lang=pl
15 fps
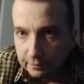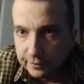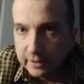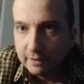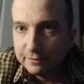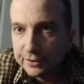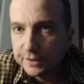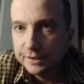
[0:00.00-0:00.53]

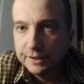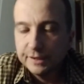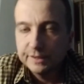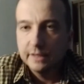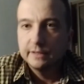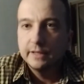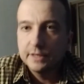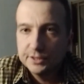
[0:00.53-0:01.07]
Witam wszystkich
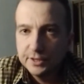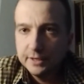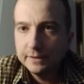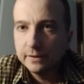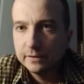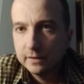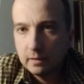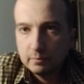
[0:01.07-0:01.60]
serdecznie.
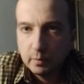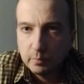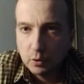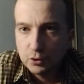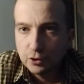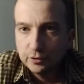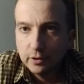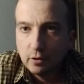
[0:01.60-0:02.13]
Zostałem
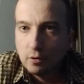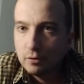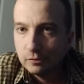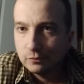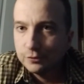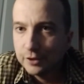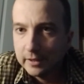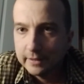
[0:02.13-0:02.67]
poproszony o
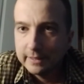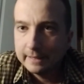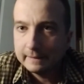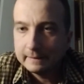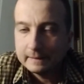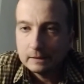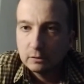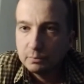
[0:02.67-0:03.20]
udzielenie
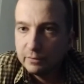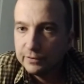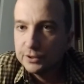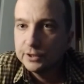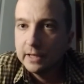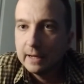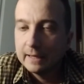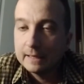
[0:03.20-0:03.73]

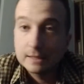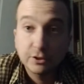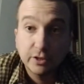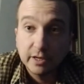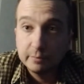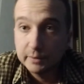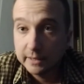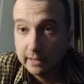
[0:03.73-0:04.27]
odpowiedzi na
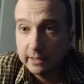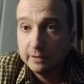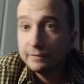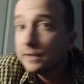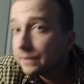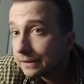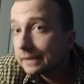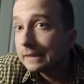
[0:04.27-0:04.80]
cztery pytania,
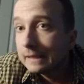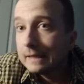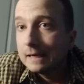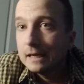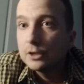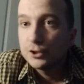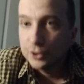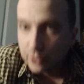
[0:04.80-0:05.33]
więc
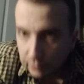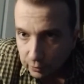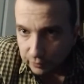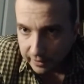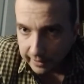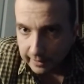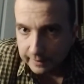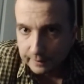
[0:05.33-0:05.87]
czynię to
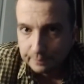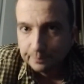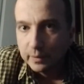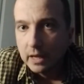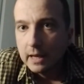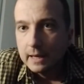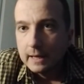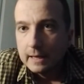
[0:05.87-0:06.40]
teraz.
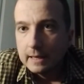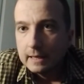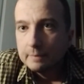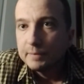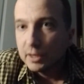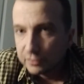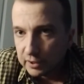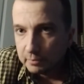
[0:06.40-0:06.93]

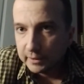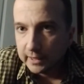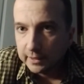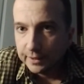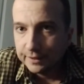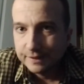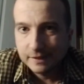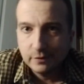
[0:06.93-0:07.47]
Pierwsze
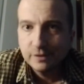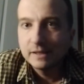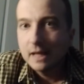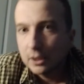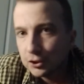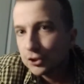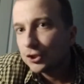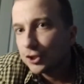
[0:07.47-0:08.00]
pytanie: co
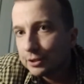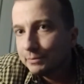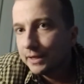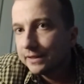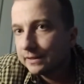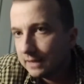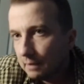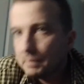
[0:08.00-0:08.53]
znaczy, czym
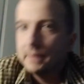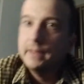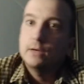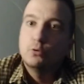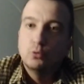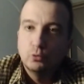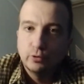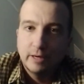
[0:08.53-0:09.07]
jest dla Pana
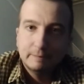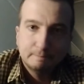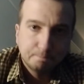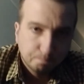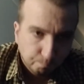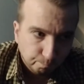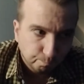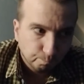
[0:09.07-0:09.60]
kultura?
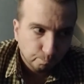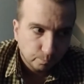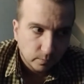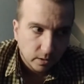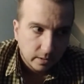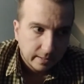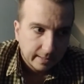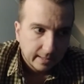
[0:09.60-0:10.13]

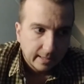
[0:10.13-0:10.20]
Mm.